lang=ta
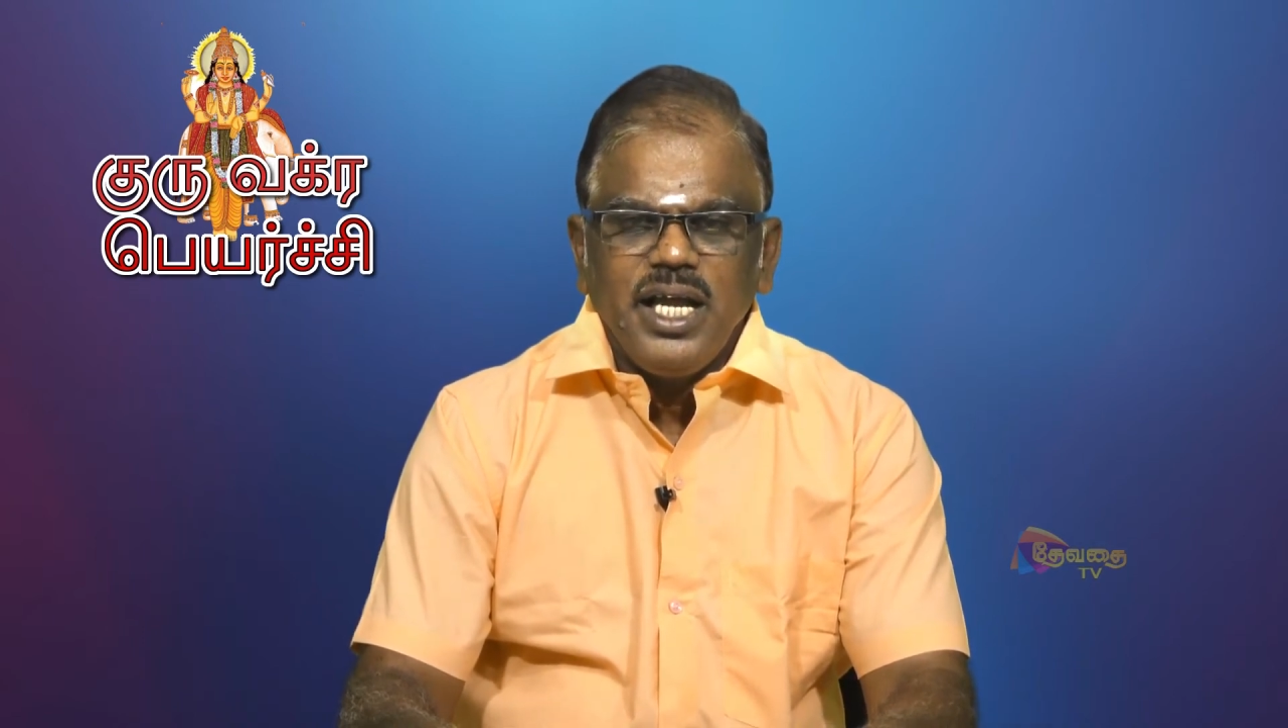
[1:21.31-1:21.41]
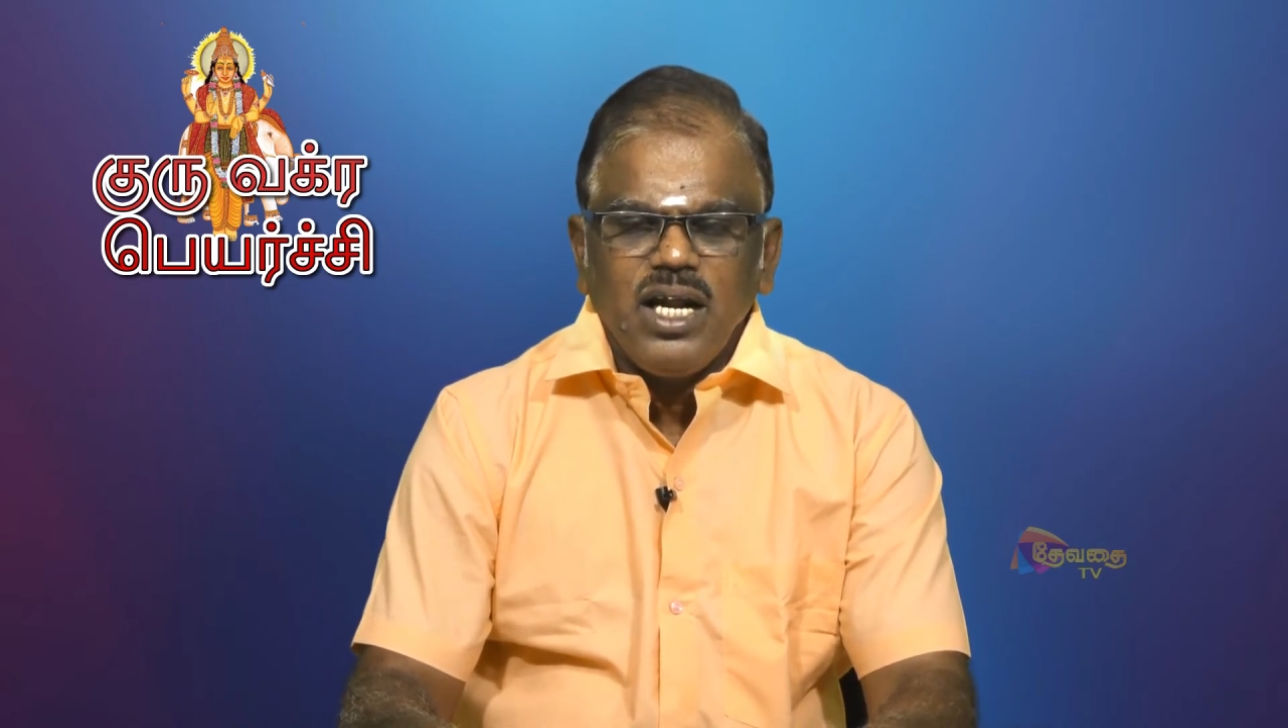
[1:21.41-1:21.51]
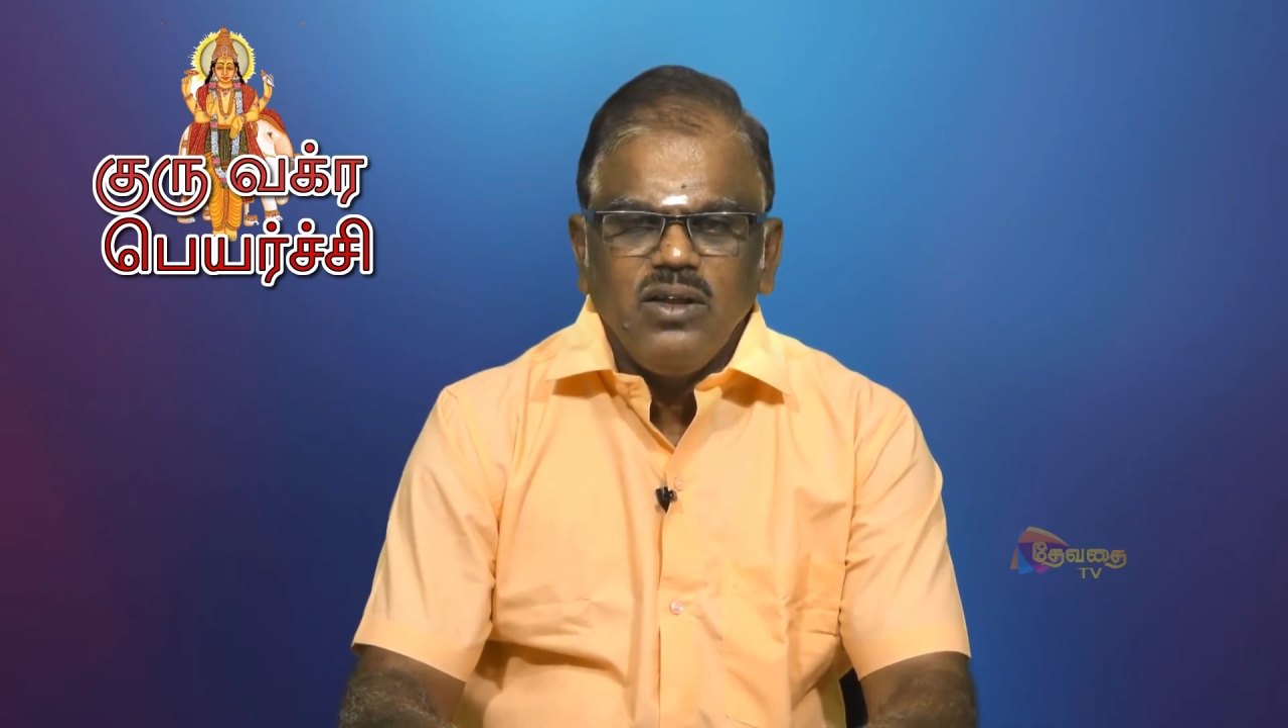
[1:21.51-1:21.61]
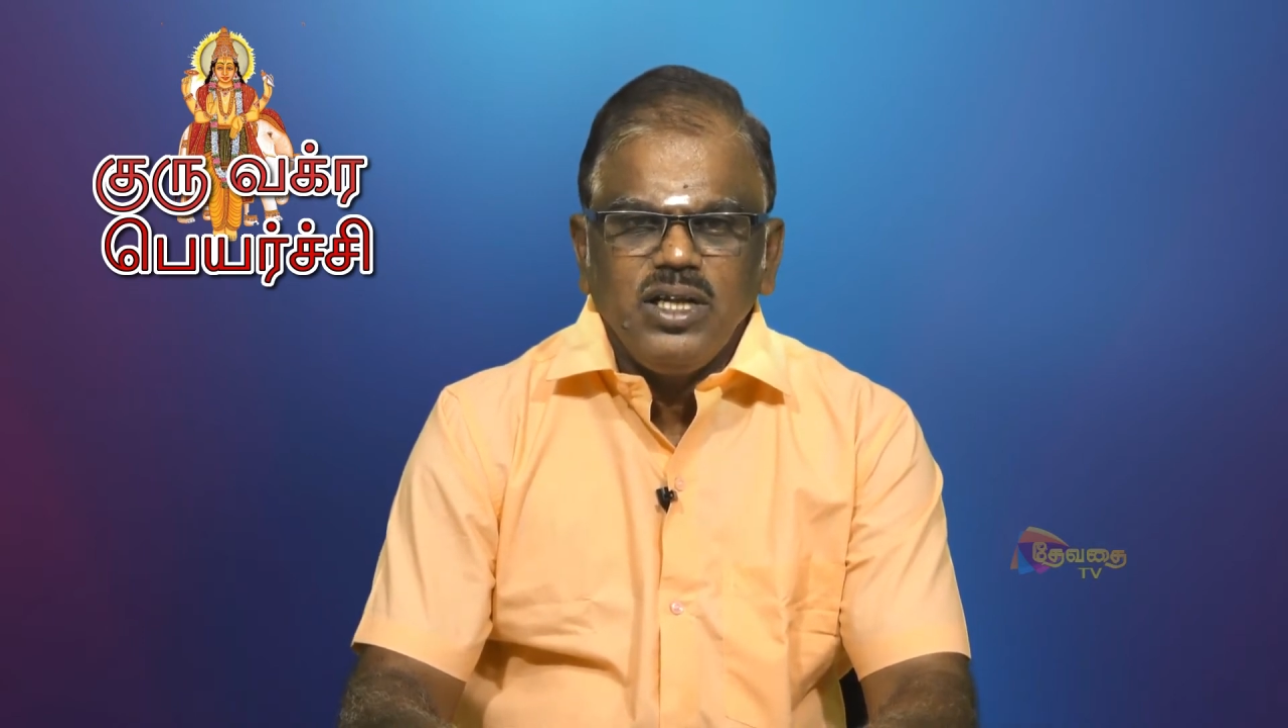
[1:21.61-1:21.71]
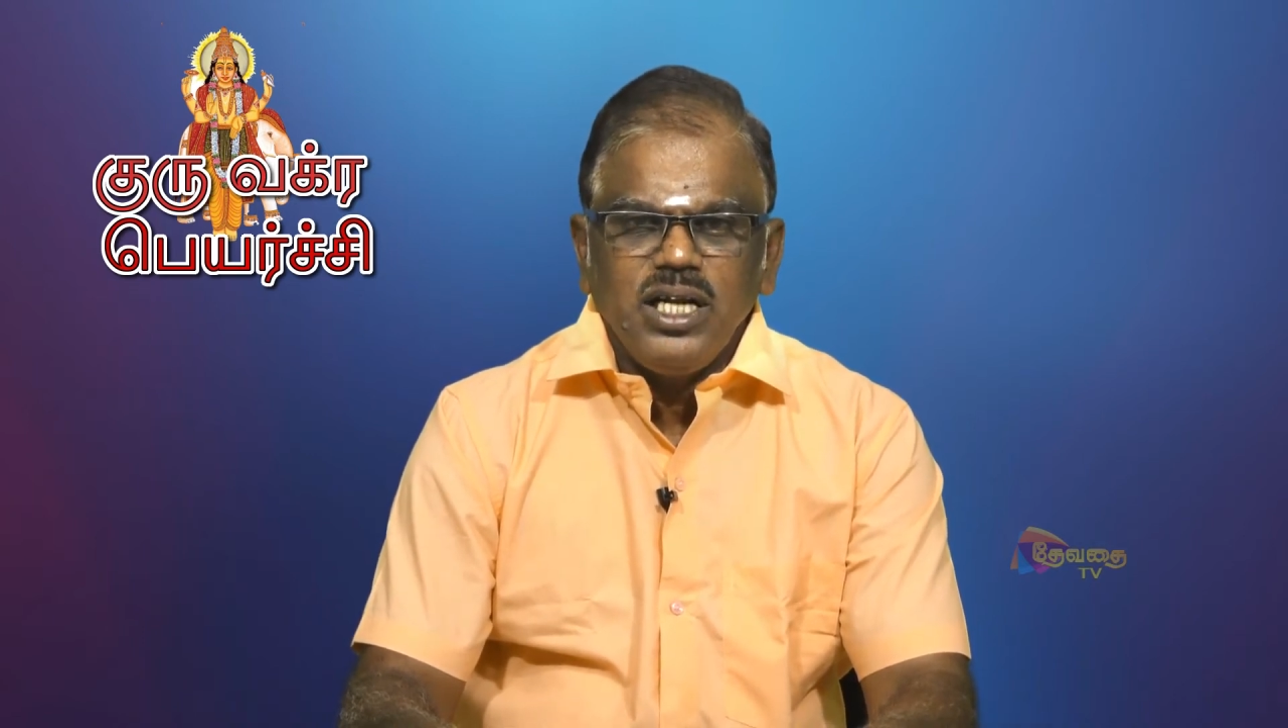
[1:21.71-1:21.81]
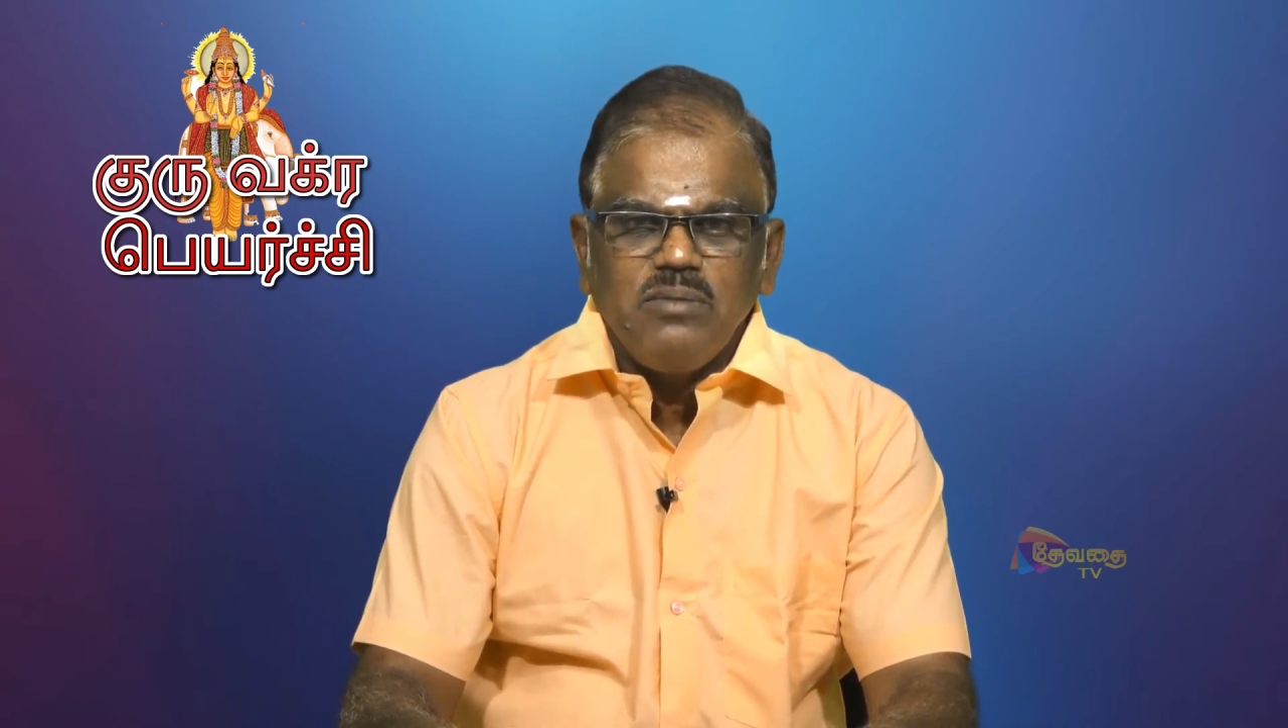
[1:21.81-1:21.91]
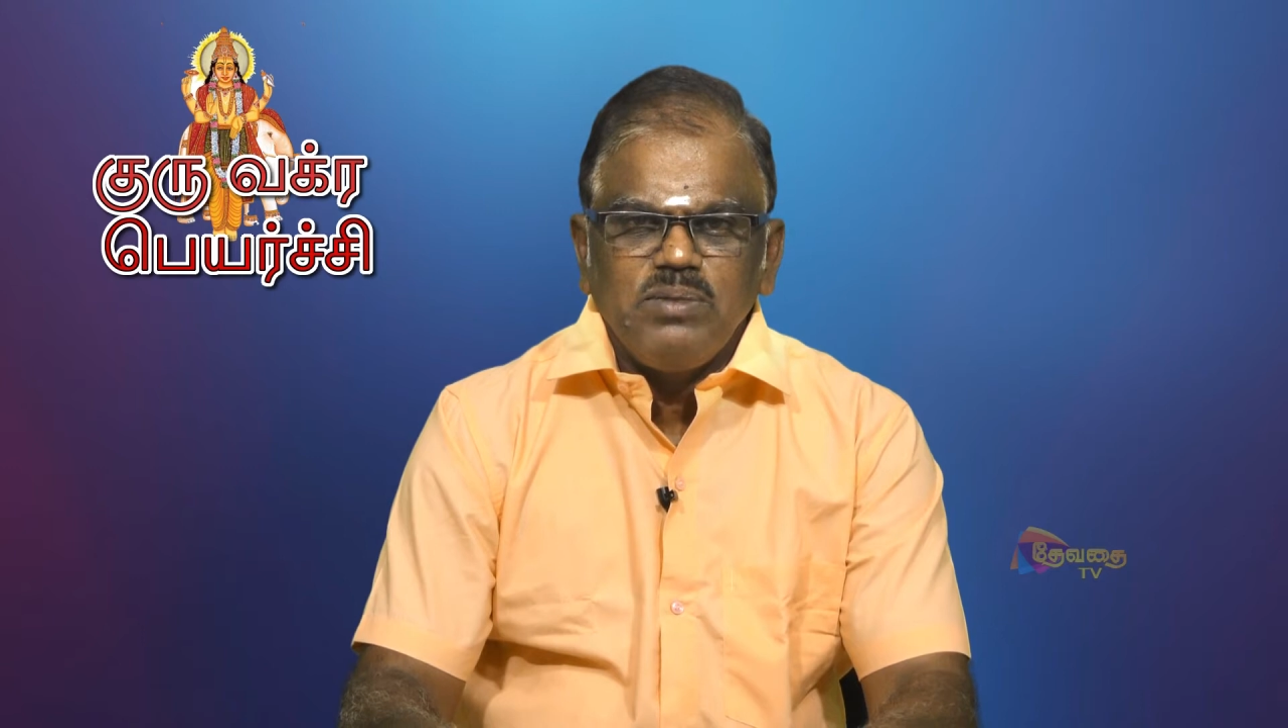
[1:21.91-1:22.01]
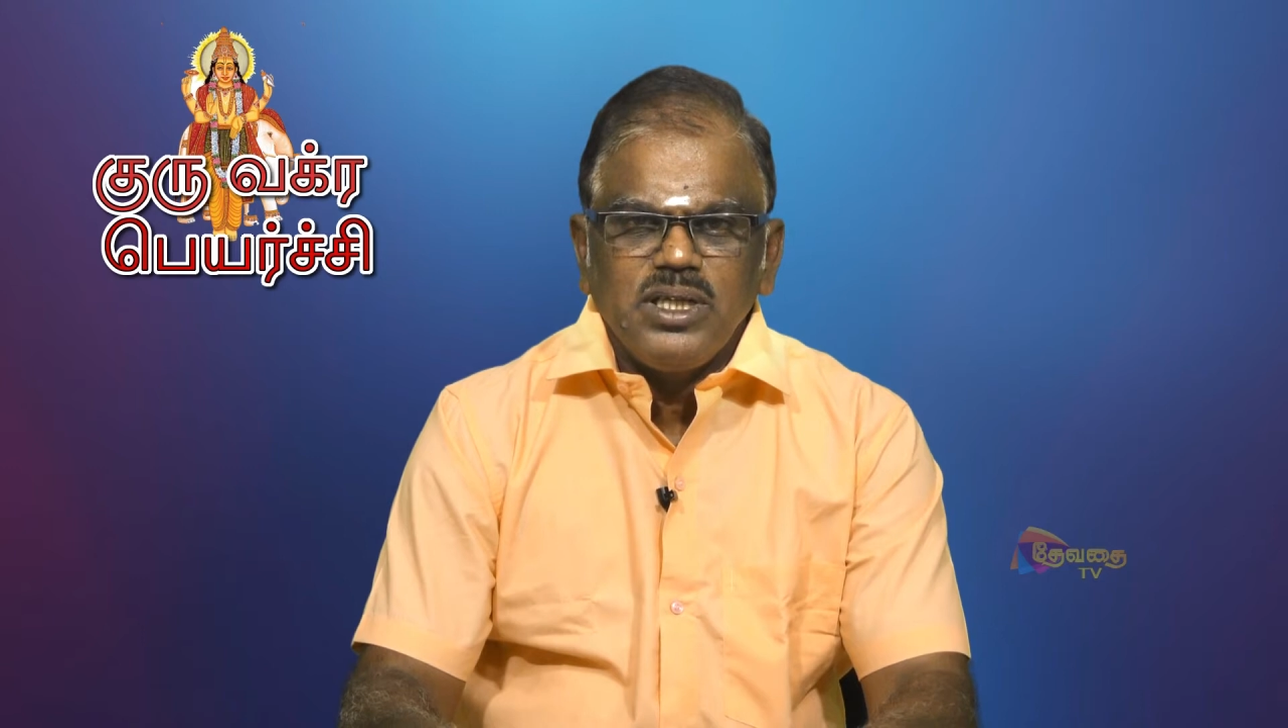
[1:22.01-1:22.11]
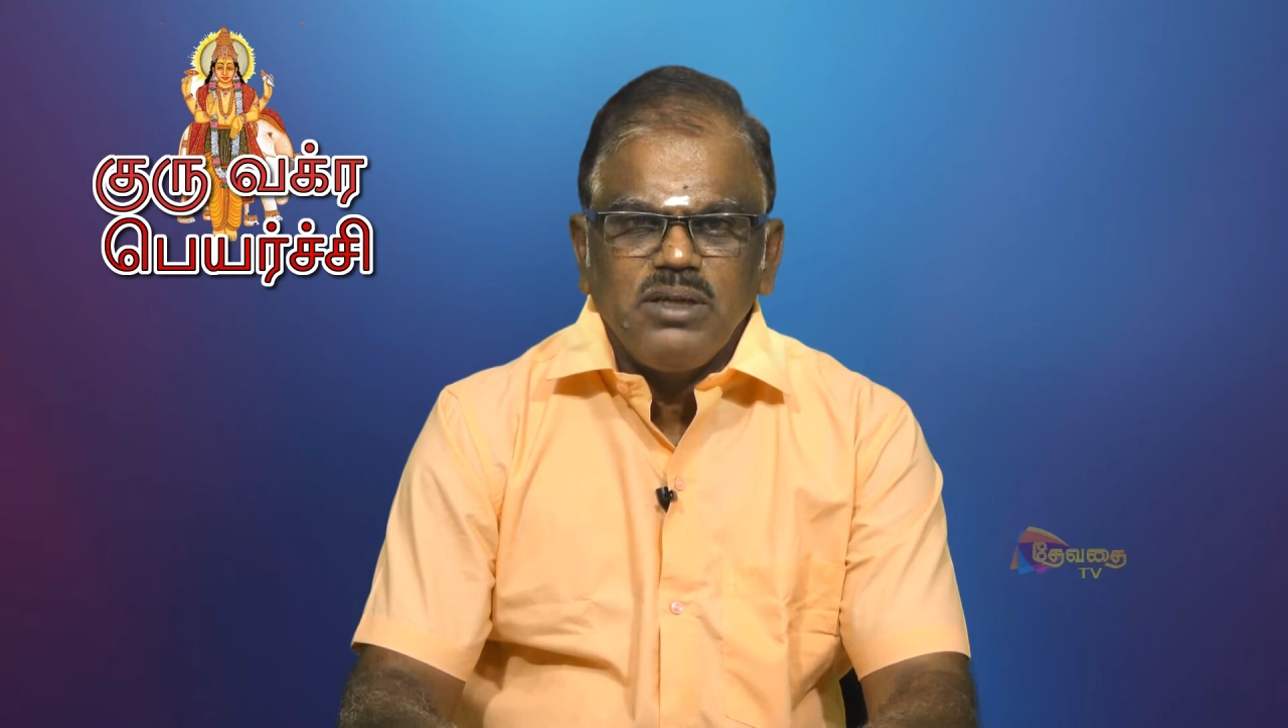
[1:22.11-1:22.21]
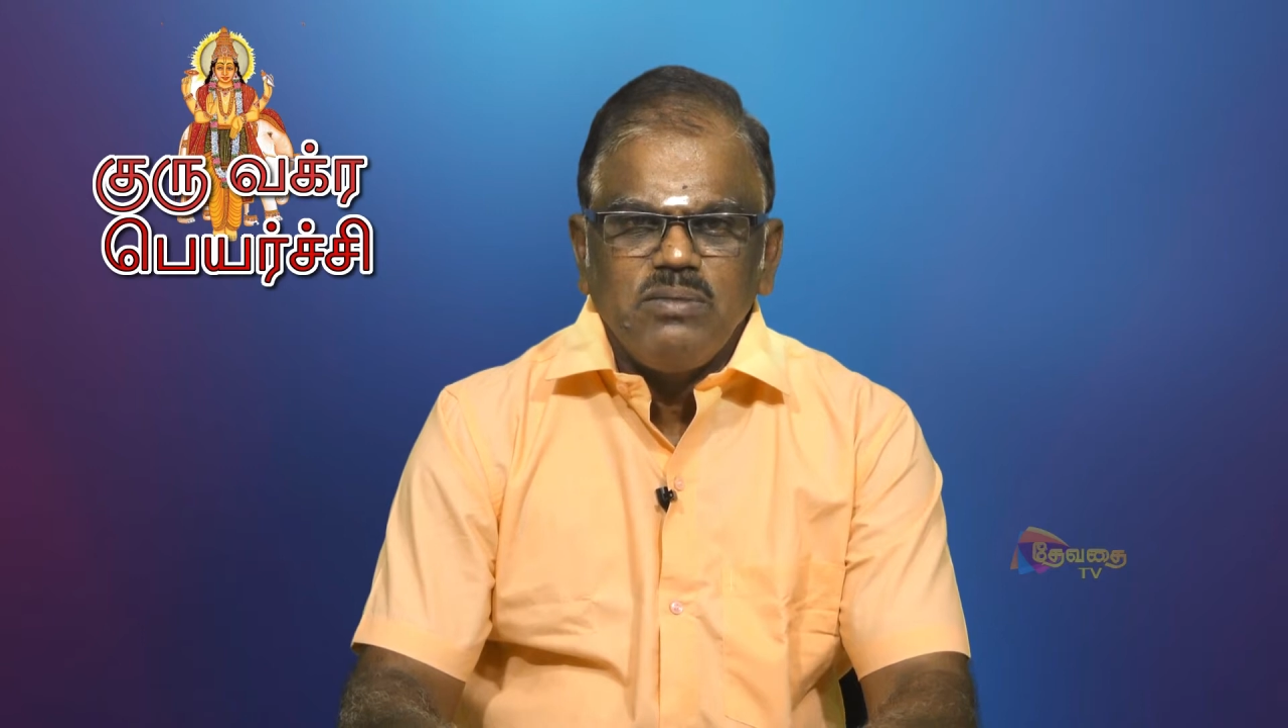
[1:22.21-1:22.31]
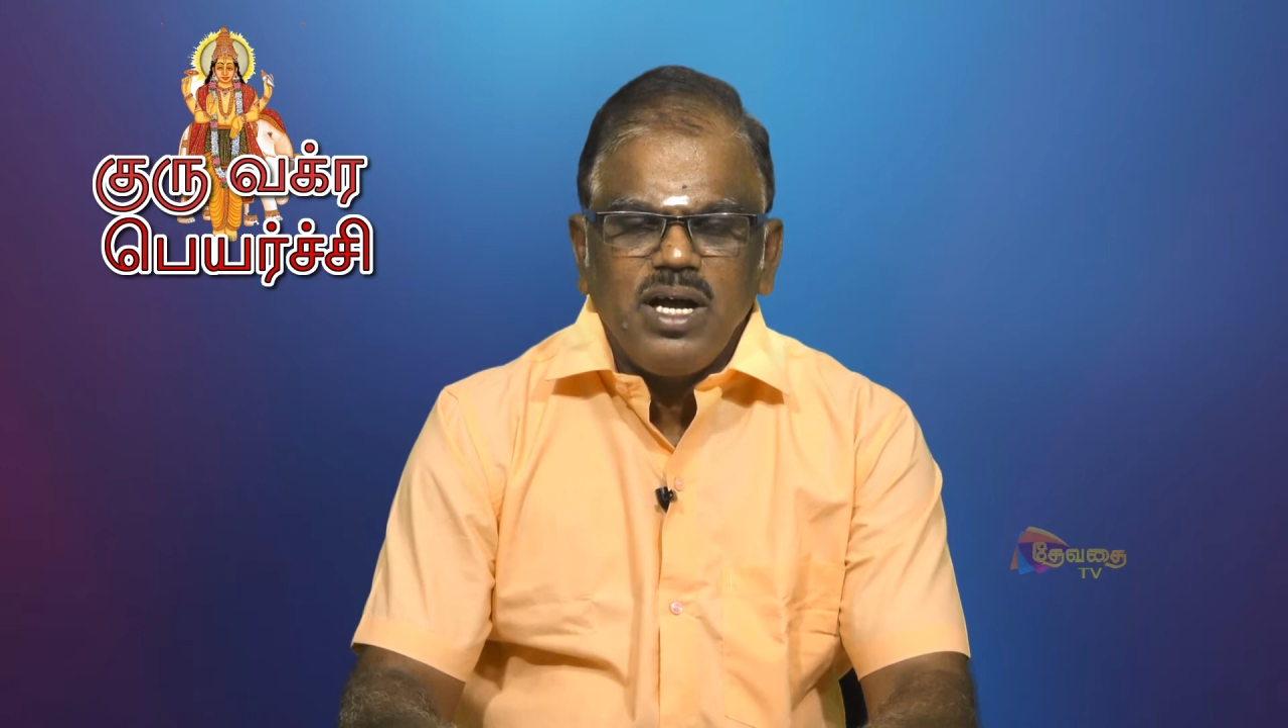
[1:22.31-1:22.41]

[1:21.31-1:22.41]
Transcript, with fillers: இரநூத்தி நாற்பத்தஞ்சு